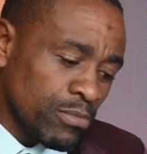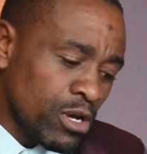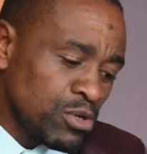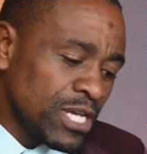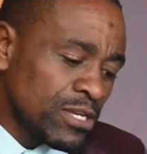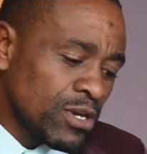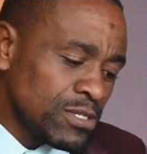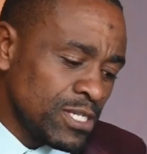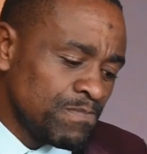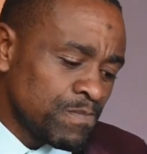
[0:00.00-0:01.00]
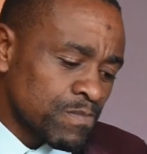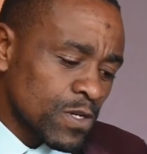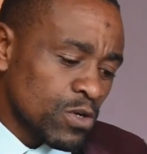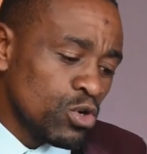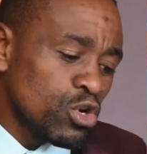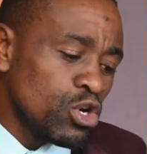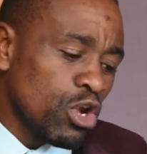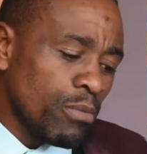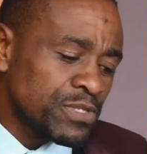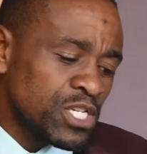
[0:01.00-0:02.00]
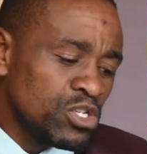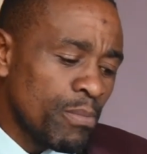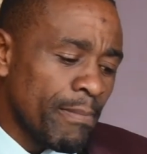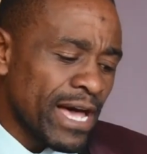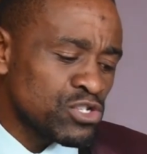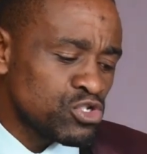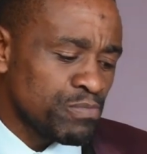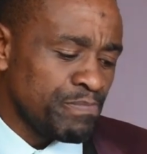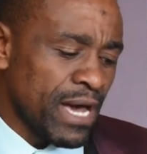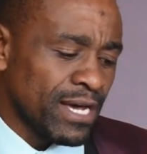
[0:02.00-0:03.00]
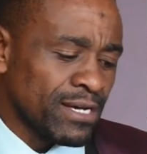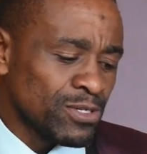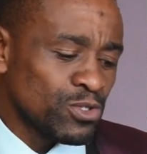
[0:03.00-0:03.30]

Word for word: Somme 1 le Seigneur dit heureux l'homme qui ne marche pas